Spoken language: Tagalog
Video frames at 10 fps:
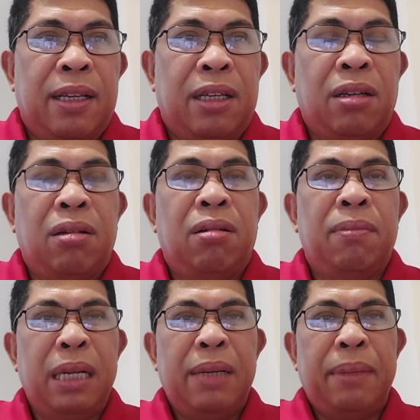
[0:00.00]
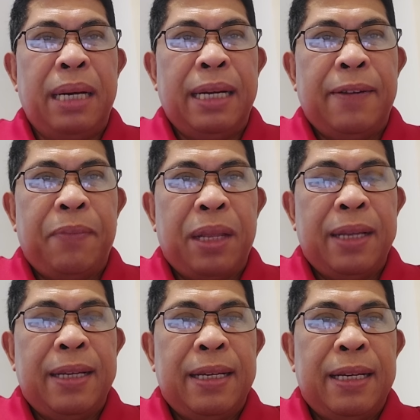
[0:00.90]
So, malamang
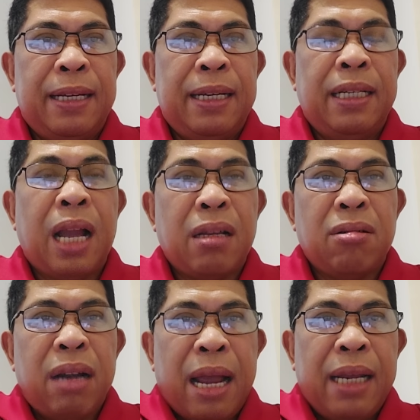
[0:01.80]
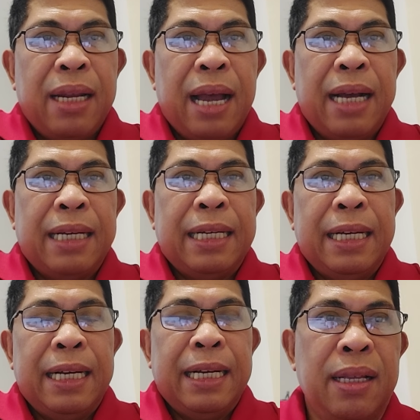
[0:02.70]
uh, ah, nag-collide
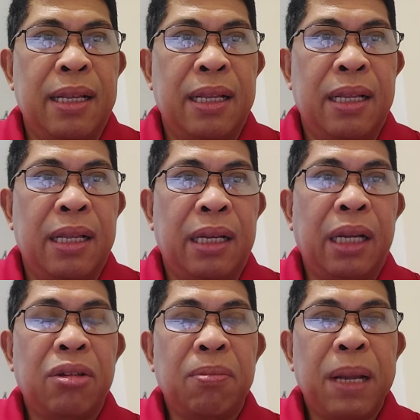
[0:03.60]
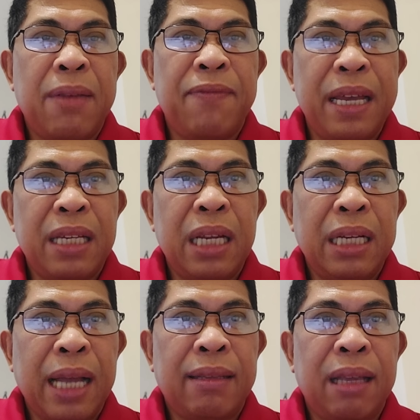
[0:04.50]
ang uh, resupply
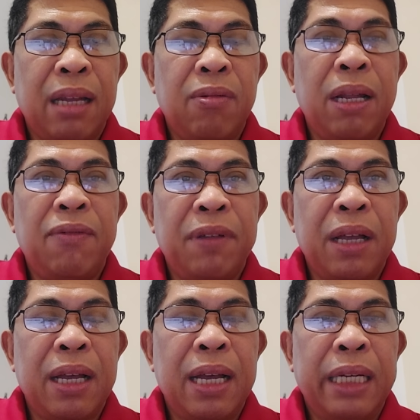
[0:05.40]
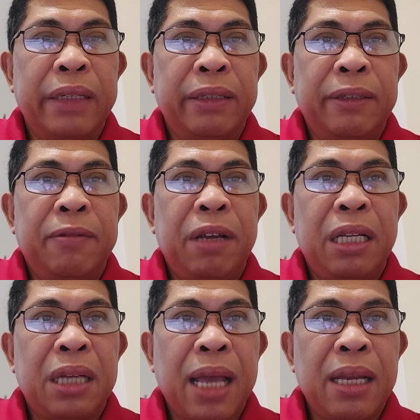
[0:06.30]
vessel natin with uh, ano,
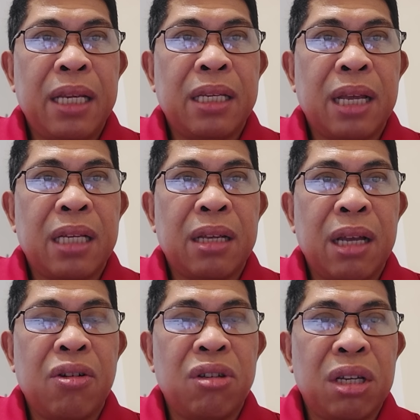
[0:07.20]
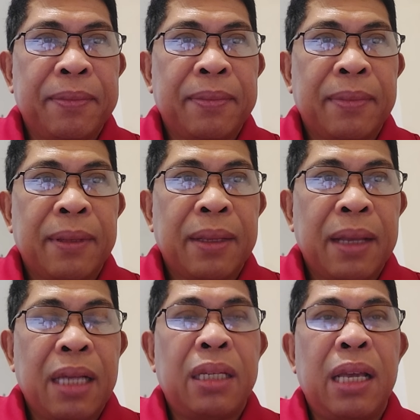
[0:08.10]
with Chinese uh, Coast Guard
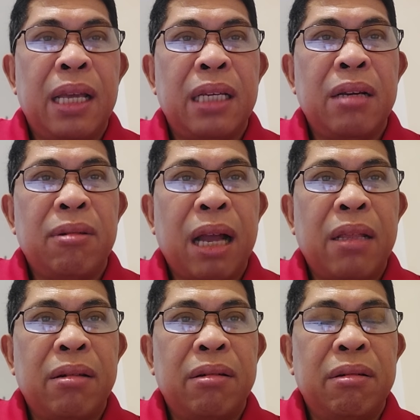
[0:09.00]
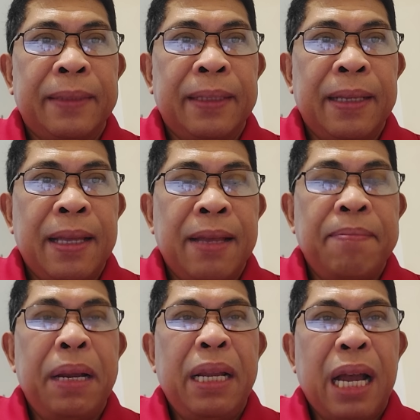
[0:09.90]
kasi siguradong
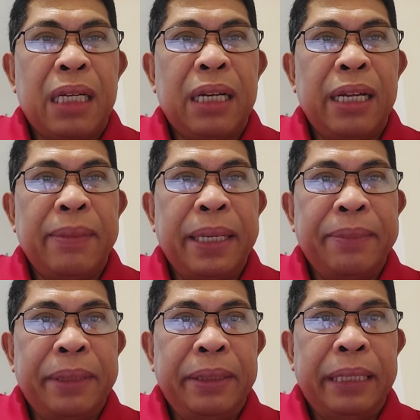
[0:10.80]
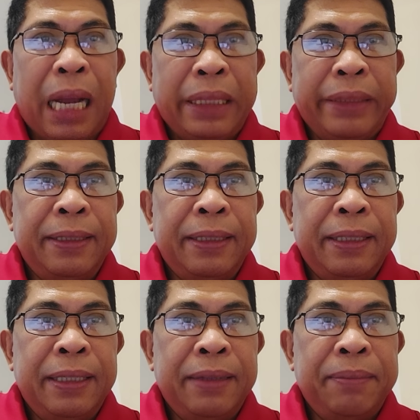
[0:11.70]
blinak na naman po
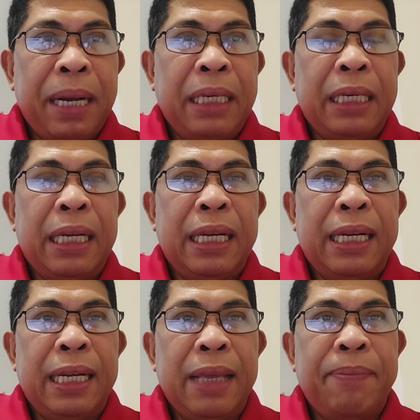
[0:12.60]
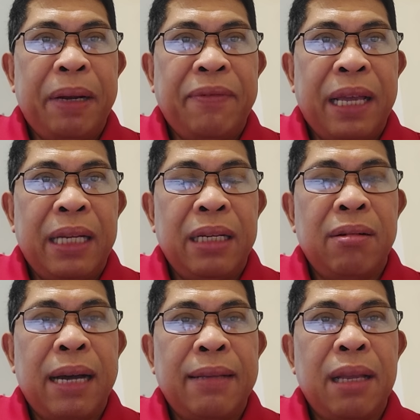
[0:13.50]
tayo para
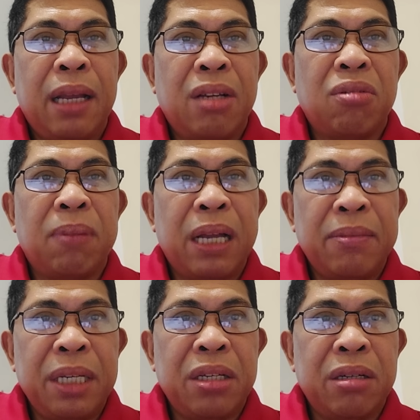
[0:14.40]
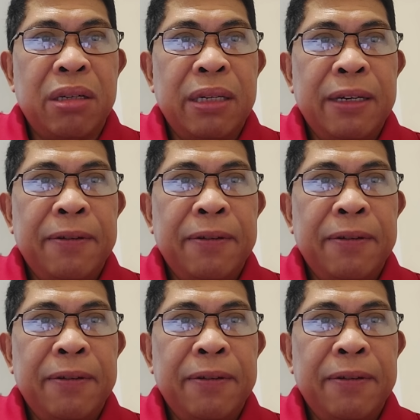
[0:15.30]
i-prevent yung ating resupply mission